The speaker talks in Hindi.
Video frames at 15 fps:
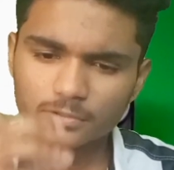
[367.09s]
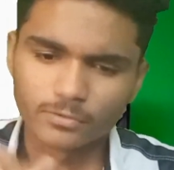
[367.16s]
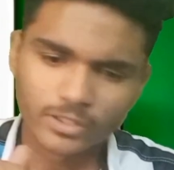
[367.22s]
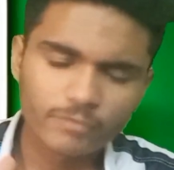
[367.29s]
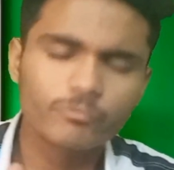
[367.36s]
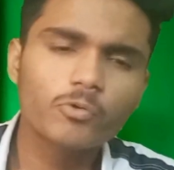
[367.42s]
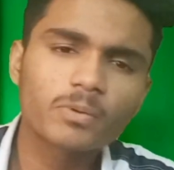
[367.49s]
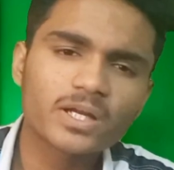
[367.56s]

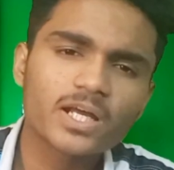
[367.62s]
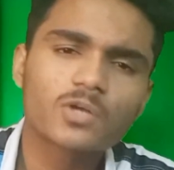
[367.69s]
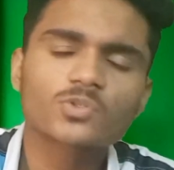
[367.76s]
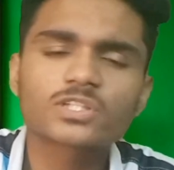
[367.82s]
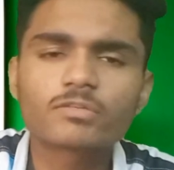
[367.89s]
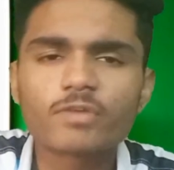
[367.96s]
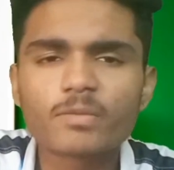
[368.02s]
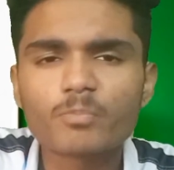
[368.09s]
रिव्यू बना रहा
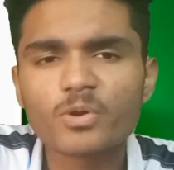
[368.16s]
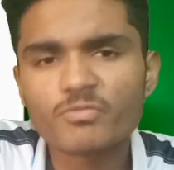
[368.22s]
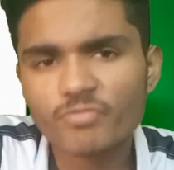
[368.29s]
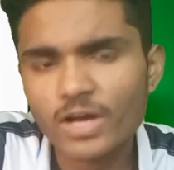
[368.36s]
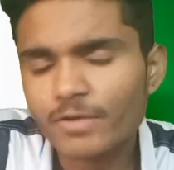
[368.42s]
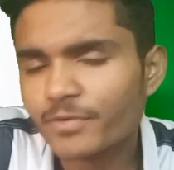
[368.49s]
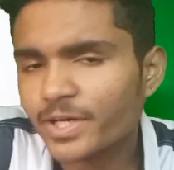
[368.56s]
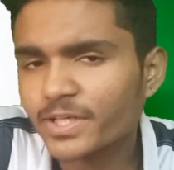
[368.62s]
हूँ इसलिए
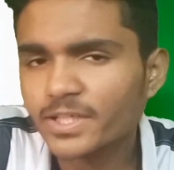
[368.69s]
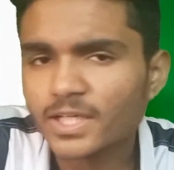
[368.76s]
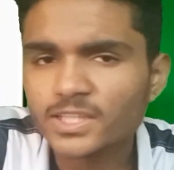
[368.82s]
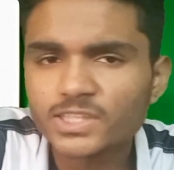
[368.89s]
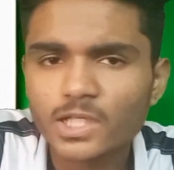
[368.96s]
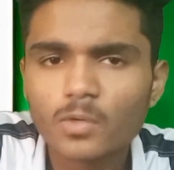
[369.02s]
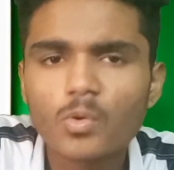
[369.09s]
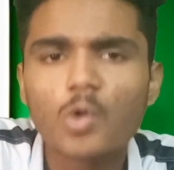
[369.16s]
1.5 रेट करना
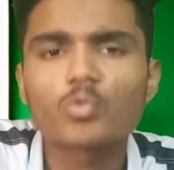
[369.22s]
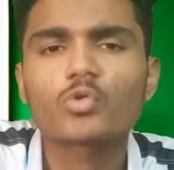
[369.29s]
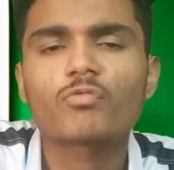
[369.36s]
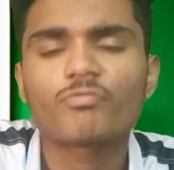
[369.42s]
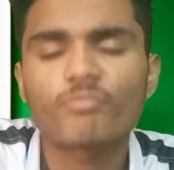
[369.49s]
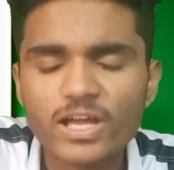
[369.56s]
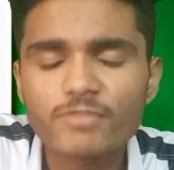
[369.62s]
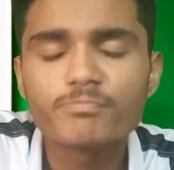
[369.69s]
चाह रहा हूँ आउट
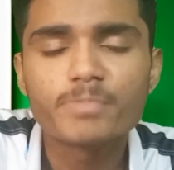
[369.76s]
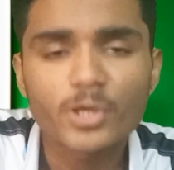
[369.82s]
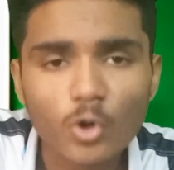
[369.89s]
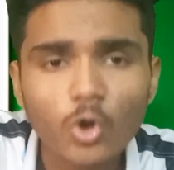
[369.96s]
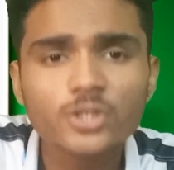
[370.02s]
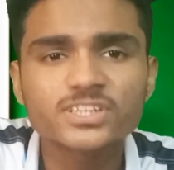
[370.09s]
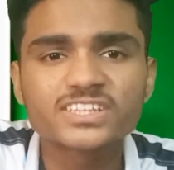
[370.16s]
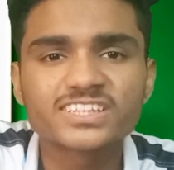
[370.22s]
ऑफ फाइव
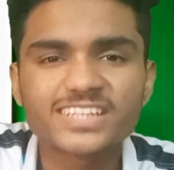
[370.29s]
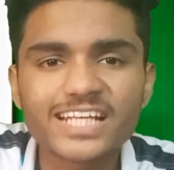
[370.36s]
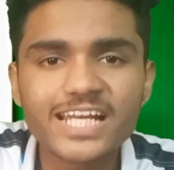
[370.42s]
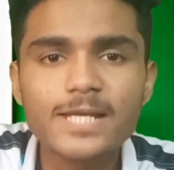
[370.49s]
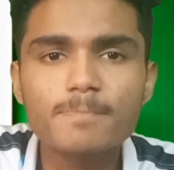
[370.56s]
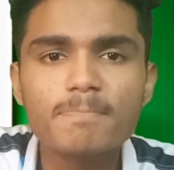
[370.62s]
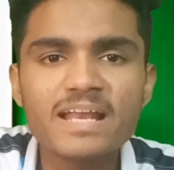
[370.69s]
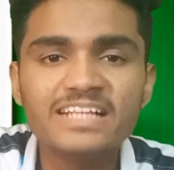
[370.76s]
बिकॉज
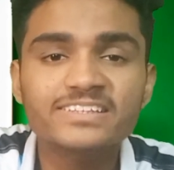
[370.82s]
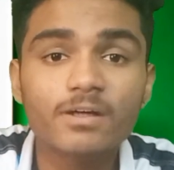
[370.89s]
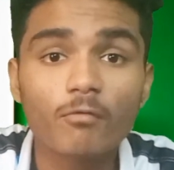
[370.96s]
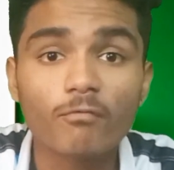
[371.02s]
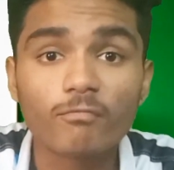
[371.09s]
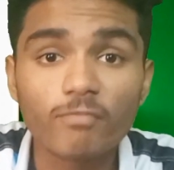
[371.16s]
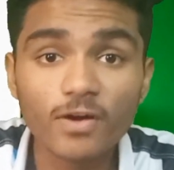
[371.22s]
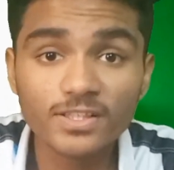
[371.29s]
स्क्रीन प्ले इज द
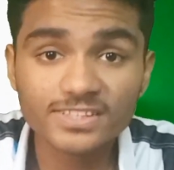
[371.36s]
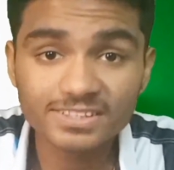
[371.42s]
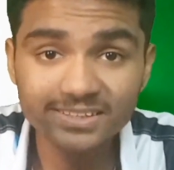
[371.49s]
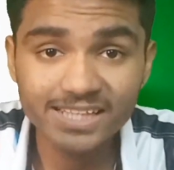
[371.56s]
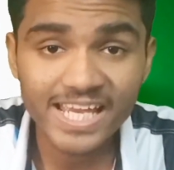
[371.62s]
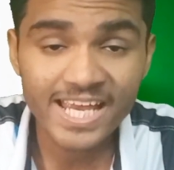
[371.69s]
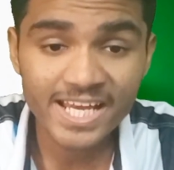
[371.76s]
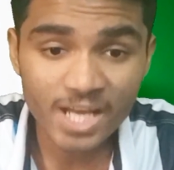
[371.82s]
वर्स्ट
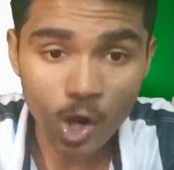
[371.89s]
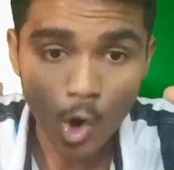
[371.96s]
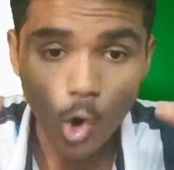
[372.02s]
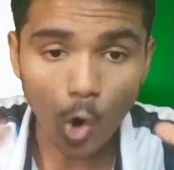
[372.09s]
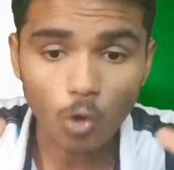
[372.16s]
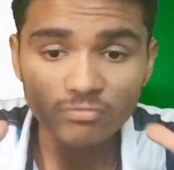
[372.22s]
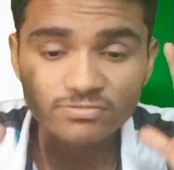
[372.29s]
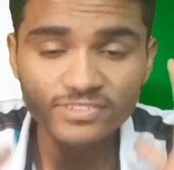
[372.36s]
थिंग
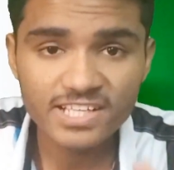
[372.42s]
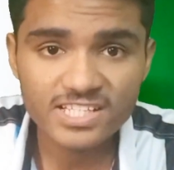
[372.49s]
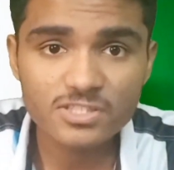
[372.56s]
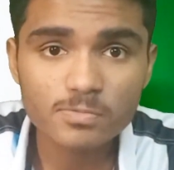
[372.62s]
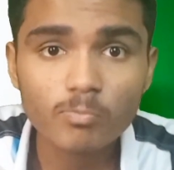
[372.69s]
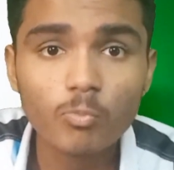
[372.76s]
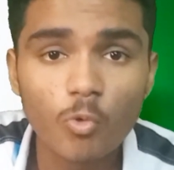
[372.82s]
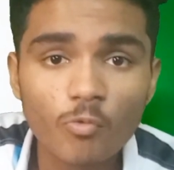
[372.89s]
ऑफ दिस
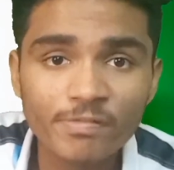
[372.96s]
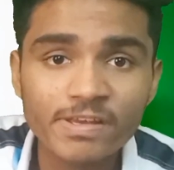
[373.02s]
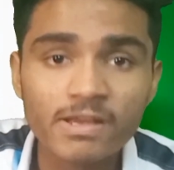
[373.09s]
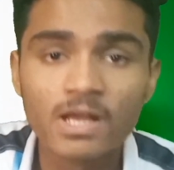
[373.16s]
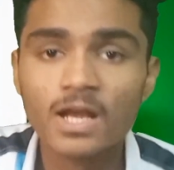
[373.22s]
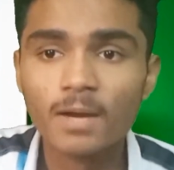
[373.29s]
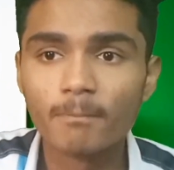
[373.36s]
मूवी